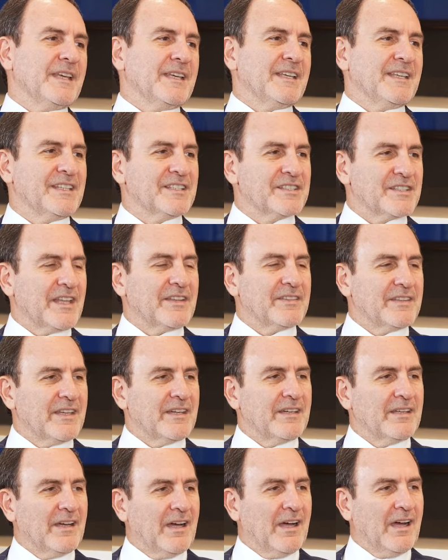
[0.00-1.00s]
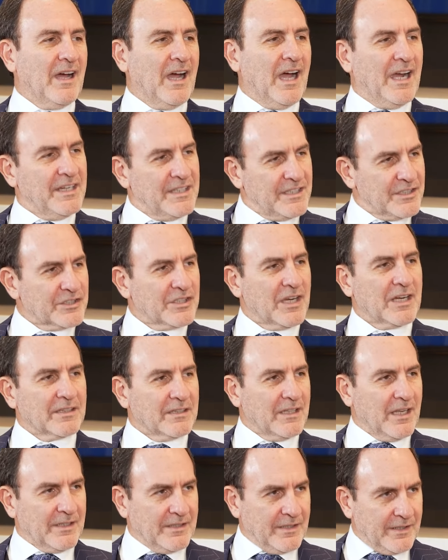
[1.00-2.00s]
İnsanlar aynı
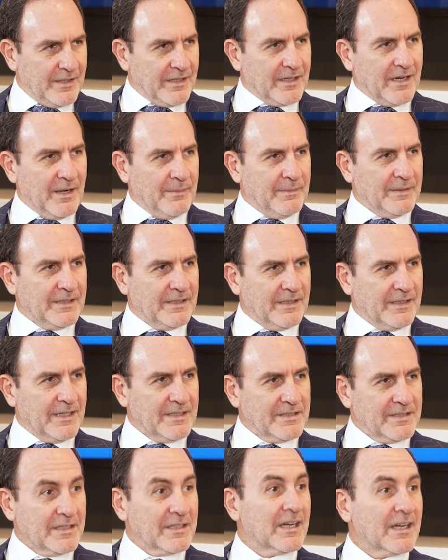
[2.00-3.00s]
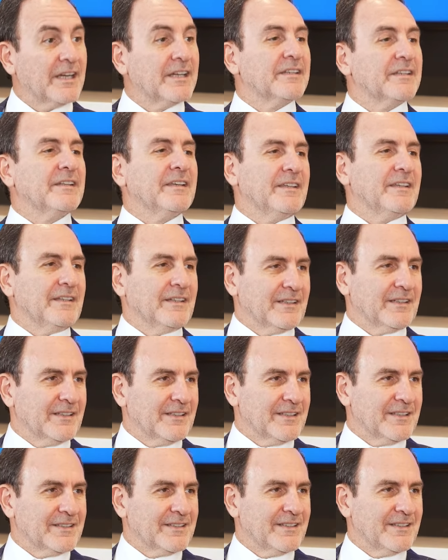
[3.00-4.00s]
şartlarda rekabet ederse kaliteyi
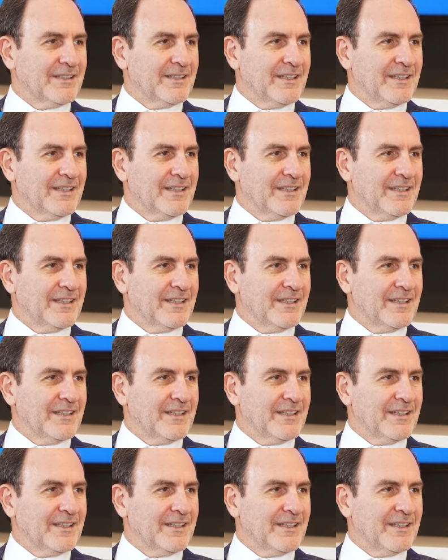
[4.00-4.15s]
yakalar.